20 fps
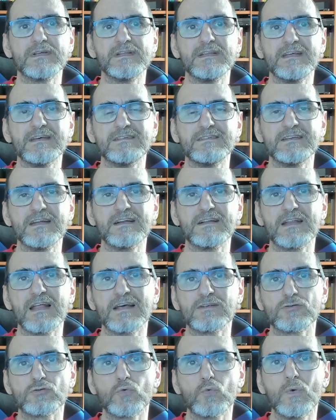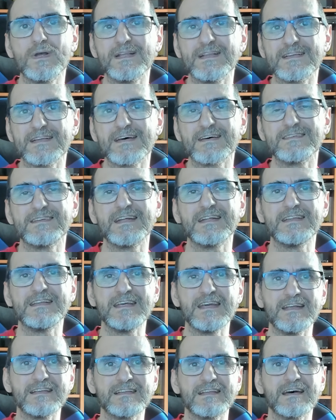ciertas cuentas de
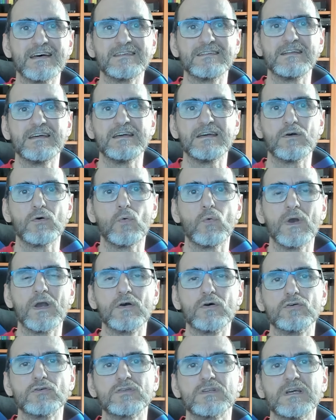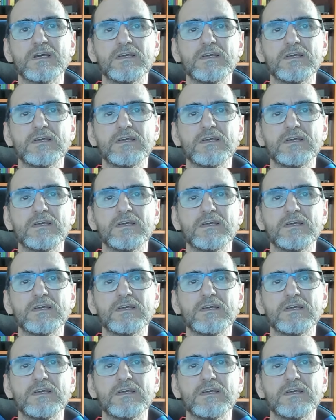tiendas de juegos que